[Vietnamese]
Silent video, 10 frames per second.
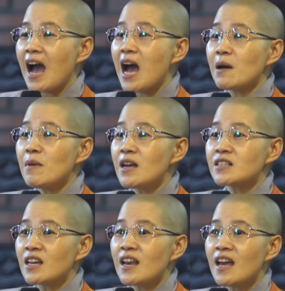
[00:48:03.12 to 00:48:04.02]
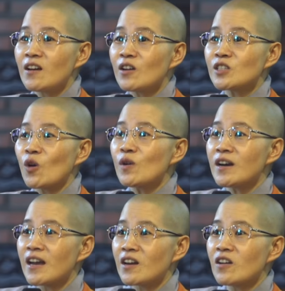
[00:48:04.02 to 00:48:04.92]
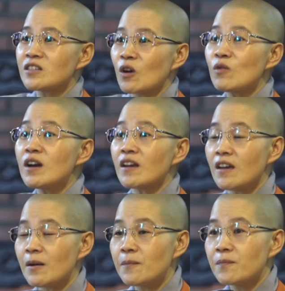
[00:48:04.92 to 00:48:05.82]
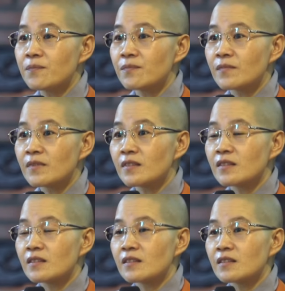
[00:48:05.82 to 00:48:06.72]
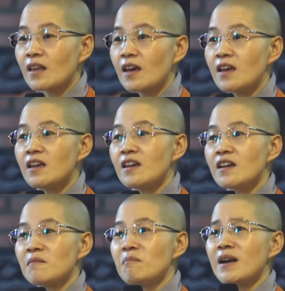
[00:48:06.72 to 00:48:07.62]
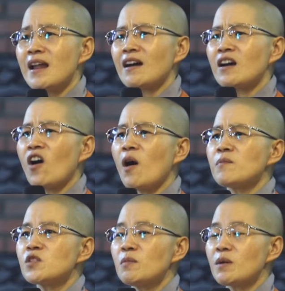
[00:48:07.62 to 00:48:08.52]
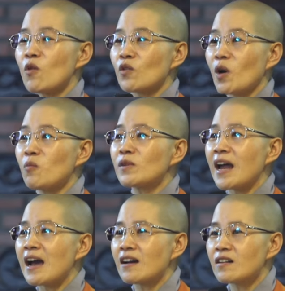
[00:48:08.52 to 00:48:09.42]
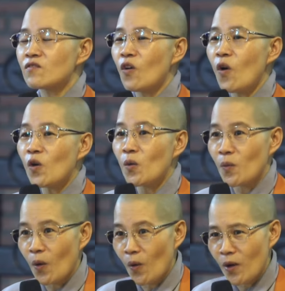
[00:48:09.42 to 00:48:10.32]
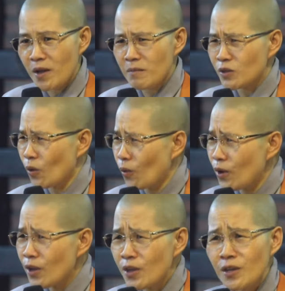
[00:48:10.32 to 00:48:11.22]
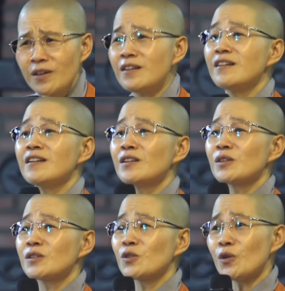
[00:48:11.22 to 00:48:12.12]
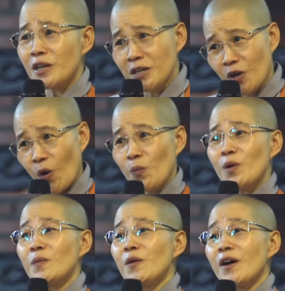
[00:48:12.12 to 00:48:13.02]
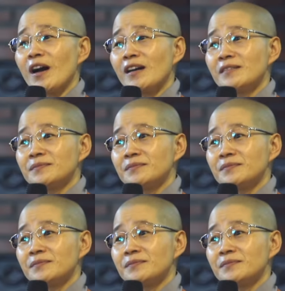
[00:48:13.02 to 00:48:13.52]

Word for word: bà A, B, C, D Nói xấu đứa này, nói xấu đứa kia Thì mình đang gom cho mình một đống rác vô cùng ô uế mà thúi Thúi kinh khủng luôn luôn á